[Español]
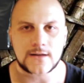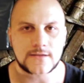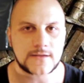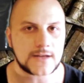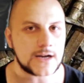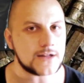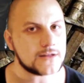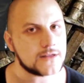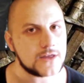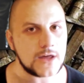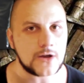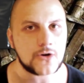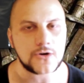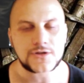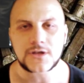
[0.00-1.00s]
tres
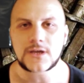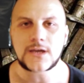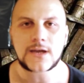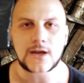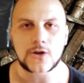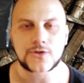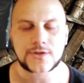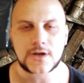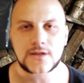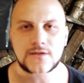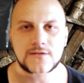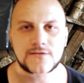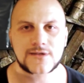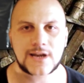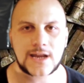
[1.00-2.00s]
chicos y que los tres
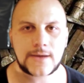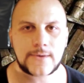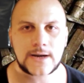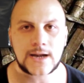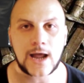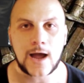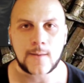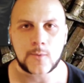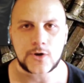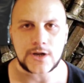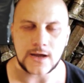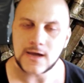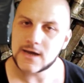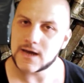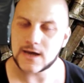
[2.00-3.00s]
se le iban a morir.